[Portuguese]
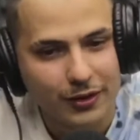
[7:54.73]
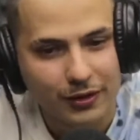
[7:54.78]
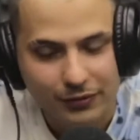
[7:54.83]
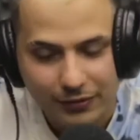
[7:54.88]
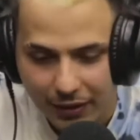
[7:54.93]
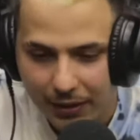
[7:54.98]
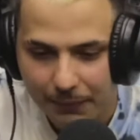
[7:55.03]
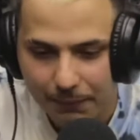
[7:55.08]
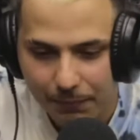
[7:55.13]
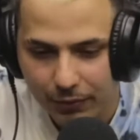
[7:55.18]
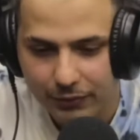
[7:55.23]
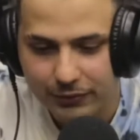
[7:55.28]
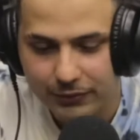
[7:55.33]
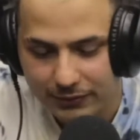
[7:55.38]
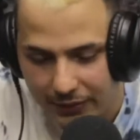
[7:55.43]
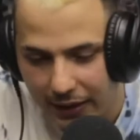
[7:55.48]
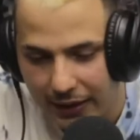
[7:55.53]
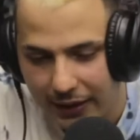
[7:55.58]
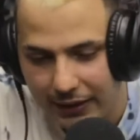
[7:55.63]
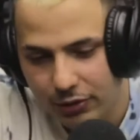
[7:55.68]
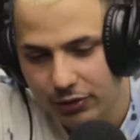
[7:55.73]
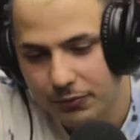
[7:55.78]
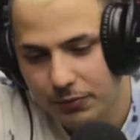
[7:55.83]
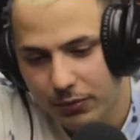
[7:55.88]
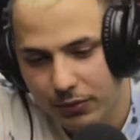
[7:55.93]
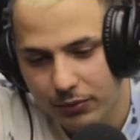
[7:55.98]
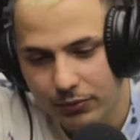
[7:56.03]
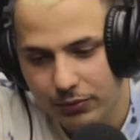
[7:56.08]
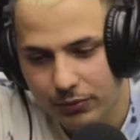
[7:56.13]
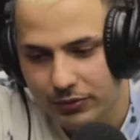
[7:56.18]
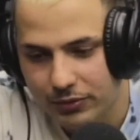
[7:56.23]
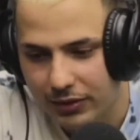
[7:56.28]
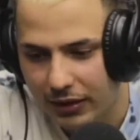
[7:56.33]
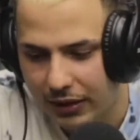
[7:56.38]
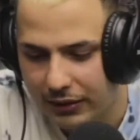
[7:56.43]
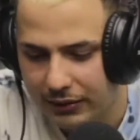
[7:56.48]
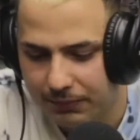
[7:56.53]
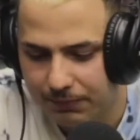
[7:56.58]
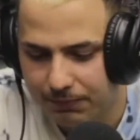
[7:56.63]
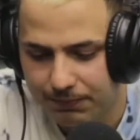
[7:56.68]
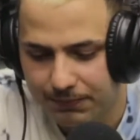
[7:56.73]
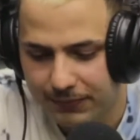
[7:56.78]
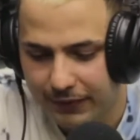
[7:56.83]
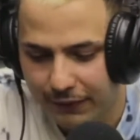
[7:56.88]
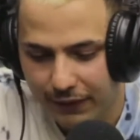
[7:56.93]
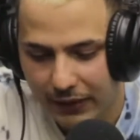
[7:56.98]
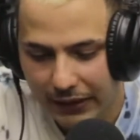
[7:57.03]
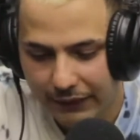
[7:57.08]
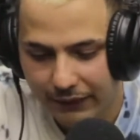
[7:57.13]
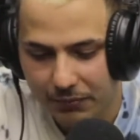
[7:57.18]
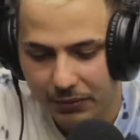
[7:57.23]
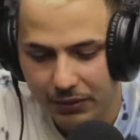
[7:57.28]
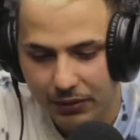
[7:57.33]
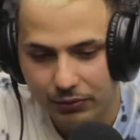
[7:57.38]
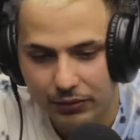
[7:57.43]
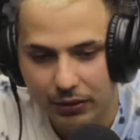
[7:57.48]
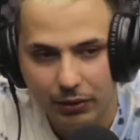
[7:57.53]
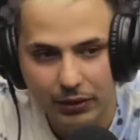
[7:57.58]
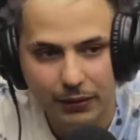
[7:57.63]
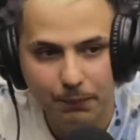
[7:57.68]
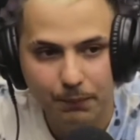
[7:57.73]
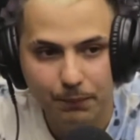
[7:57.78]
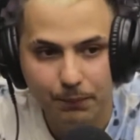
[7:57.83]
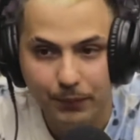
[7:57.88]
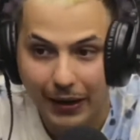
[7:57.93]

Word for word: Os caras, pô, tá aí seus produtos. Aí você falava, mano, eu tenho que.